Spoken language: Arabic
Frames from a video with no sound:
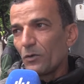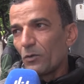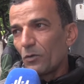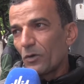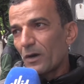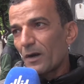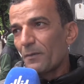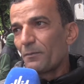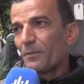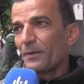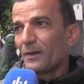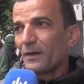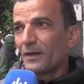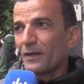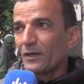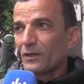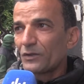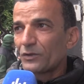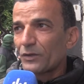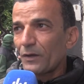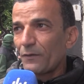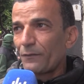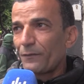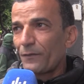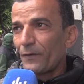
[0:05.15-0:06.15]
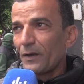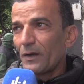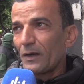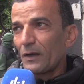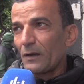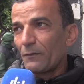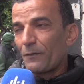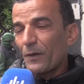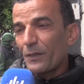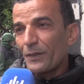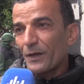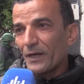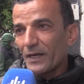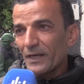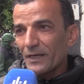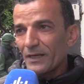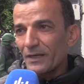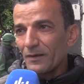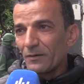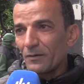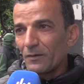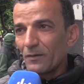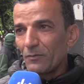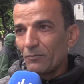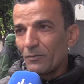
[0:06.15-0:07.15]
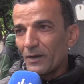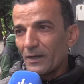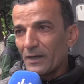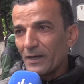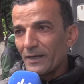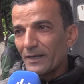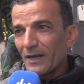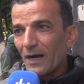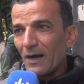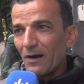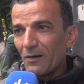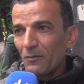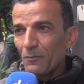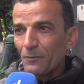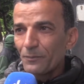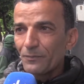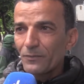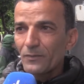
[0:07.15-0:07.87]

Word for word: وربي شاف آه، في الدراري ملايكه